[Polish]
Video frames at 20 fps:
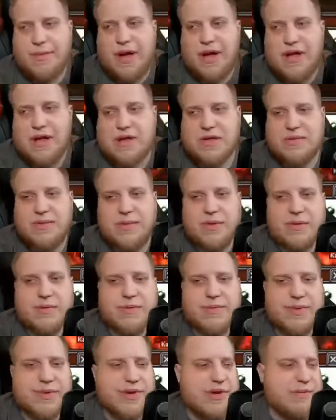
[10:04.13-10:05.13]
Ale to
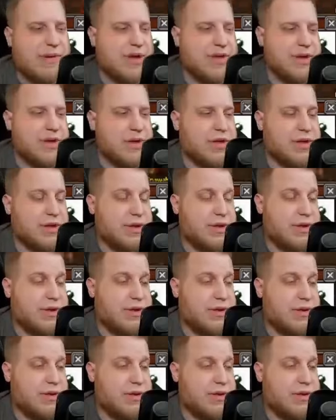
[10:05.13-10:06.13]
byłoby pojemne, ty.
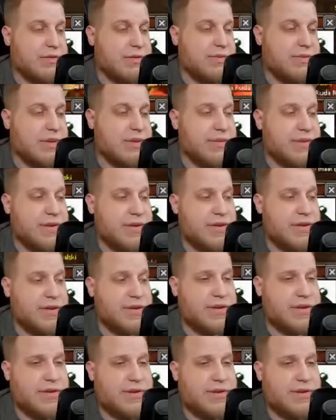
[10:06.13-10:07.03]
Dobry pomysł.